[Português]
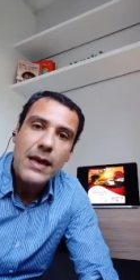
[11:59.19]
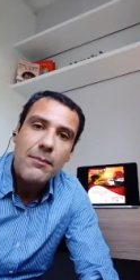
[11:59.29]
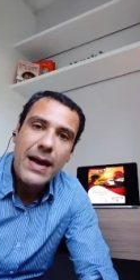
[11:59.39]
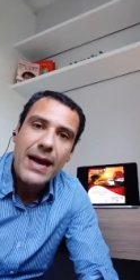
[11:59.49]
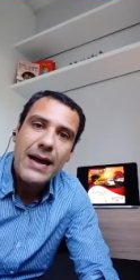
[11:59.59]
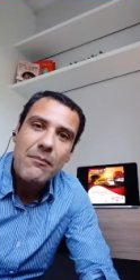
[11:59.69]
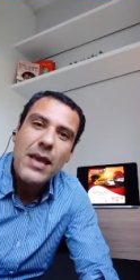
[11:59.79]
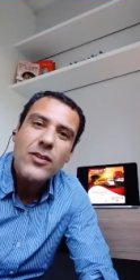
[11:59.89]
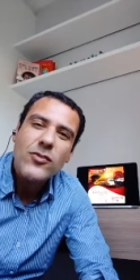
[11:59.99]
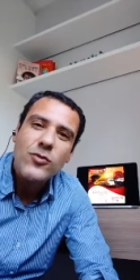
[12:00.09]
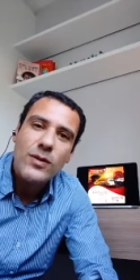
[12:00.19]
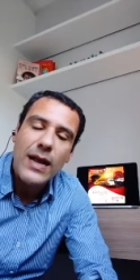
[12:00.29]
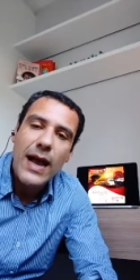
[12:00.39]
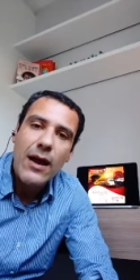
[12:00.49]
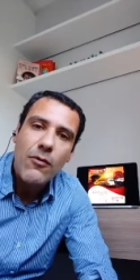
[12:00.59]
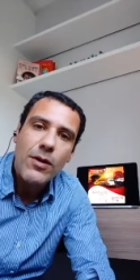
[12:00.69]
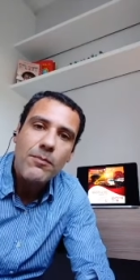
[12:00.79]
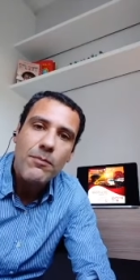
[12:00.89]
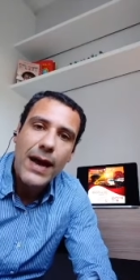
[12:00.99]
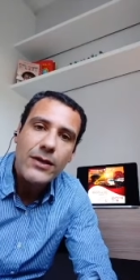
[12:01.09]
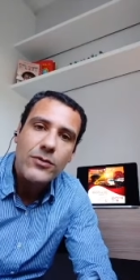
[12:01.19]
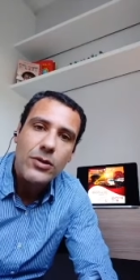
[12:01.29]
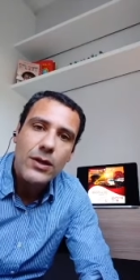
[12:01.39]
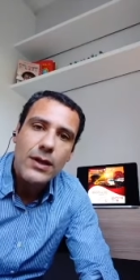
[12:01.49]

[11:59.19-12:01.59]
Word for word: para mensurar o impacto